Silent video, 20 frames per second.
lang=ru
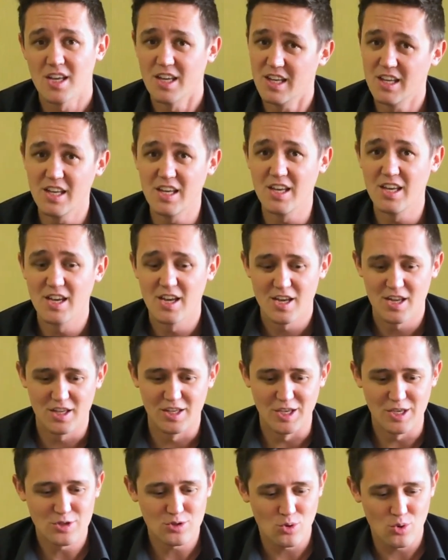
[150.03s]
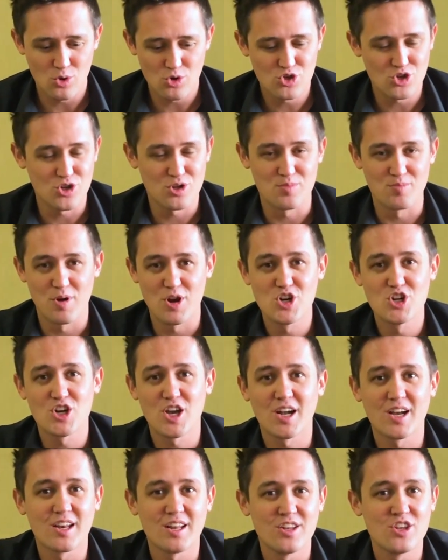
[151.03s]
И есть очень
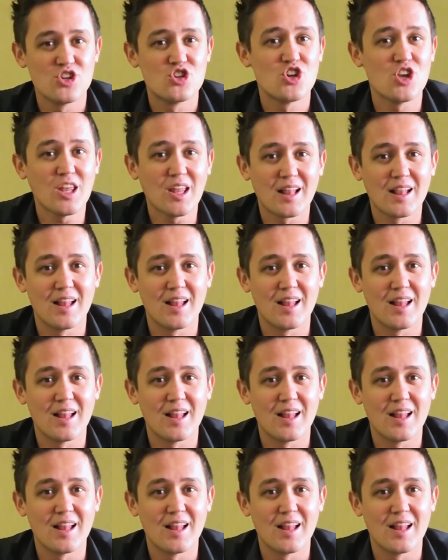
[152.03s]
большие ограничения